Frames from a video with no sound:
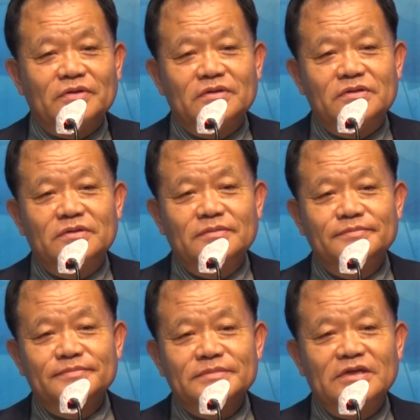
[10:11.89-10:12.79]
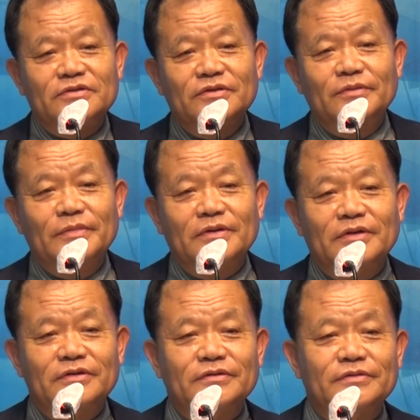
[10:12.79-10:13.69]
그렇죠? 예수님이
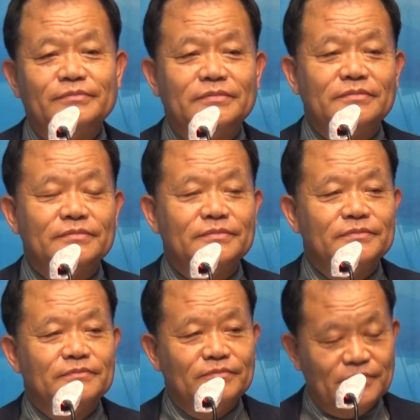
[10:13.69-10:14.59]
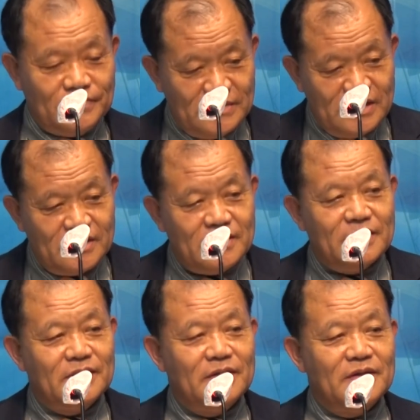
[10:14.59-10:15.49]
그러셨습니다. 예.
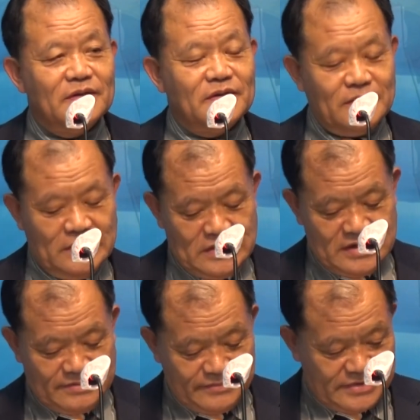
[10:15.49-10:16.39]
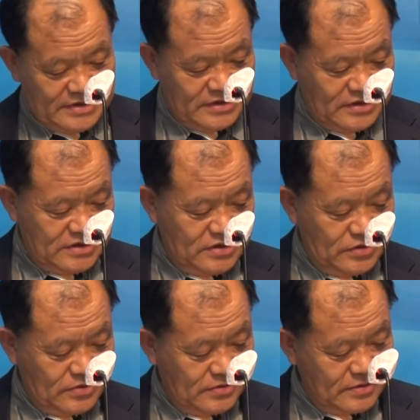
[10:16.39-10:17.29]
감사한
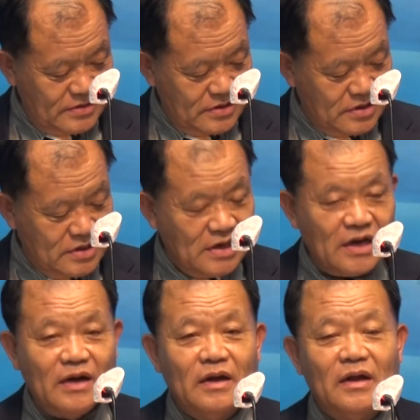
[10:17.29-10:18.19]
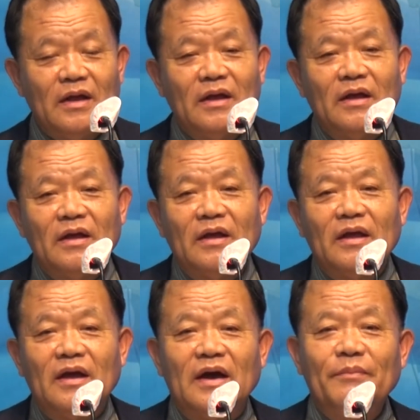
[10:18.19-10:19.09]
일이죠. 그러니까
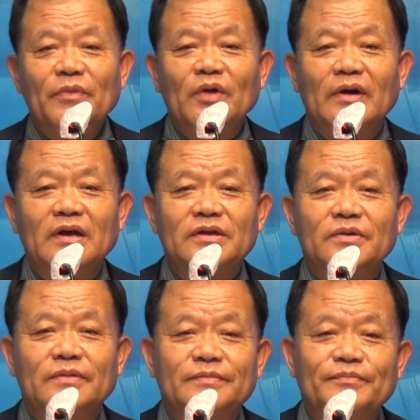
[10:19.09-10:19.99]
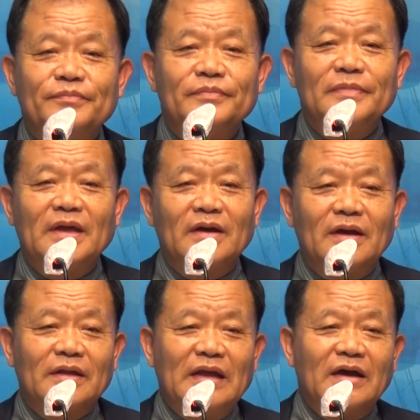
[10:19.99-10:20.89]
합리화하죠.
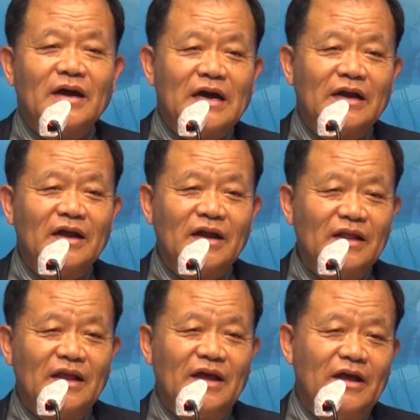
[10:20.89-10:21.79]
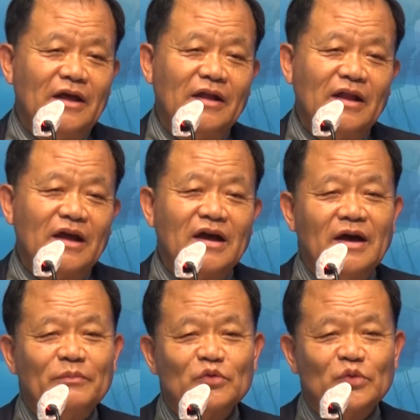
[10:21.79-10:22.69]
내가 내가 가난한데
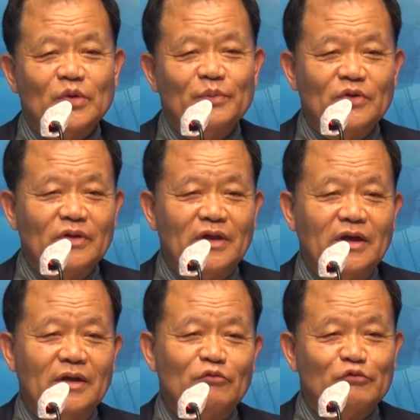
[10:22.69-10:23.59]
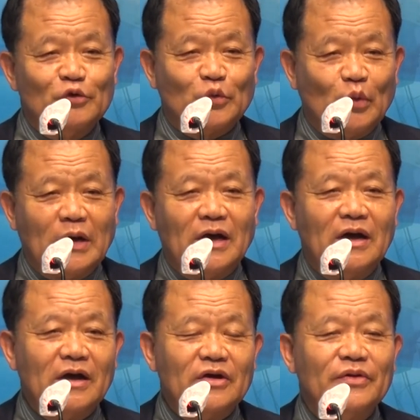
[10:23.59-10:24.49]
내가 아무것도 없는데 누굴
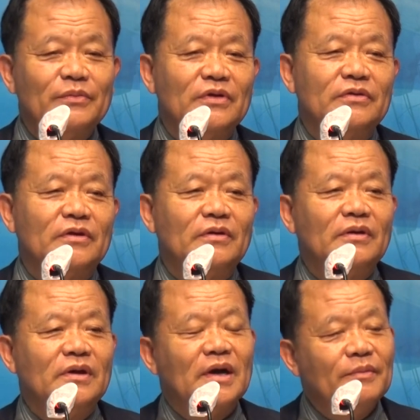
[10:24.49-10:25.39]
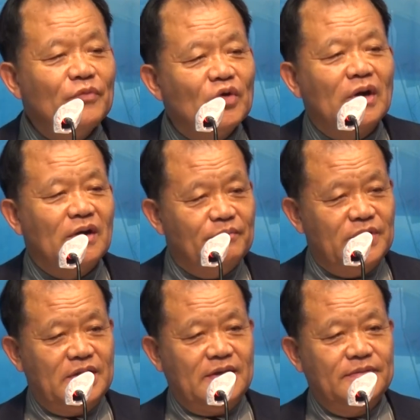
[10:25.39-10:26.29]
도와 그러면서
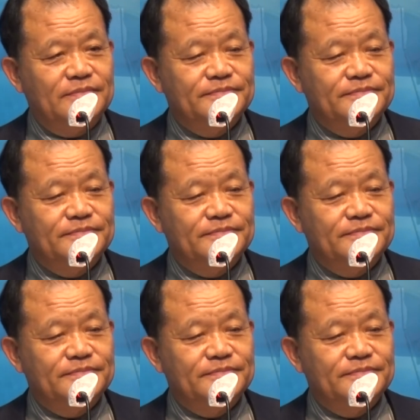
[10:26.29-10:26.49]
합리화합니다.